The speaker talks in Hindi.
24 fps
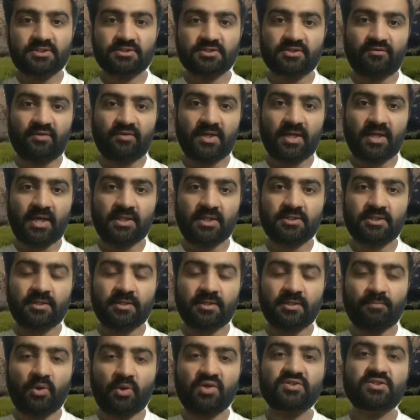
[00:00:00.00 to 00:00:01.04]
सवाल
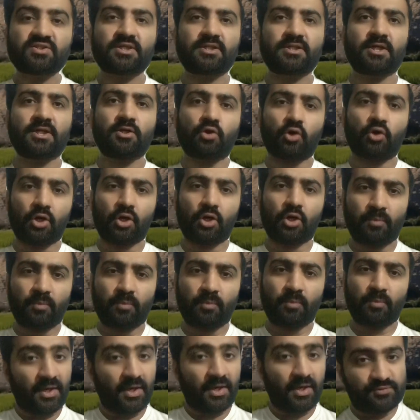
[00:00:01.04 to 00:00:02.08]
हैं बहुत ज़्यादा डॉट बॉल
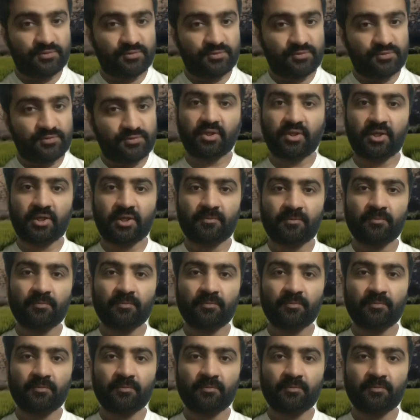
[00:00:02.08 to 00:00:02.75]
आज भी हुई हैं